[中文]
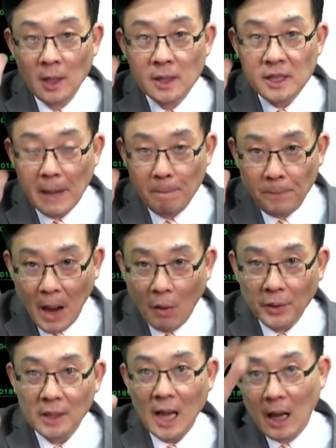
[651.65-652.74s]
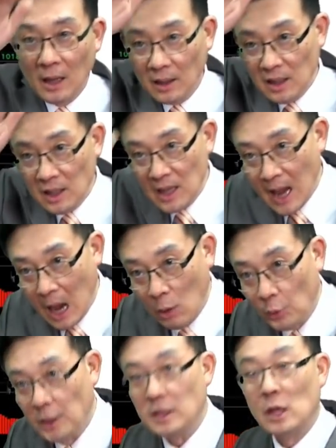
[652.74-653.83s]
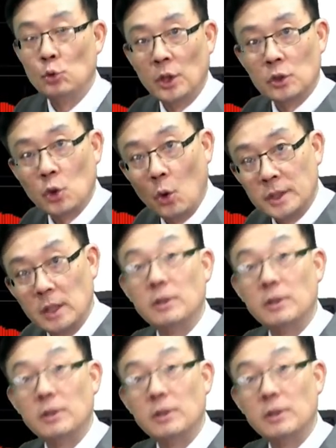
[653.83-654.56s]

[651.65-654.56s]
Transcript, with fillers: 先跑一趟压回，你再做个重结。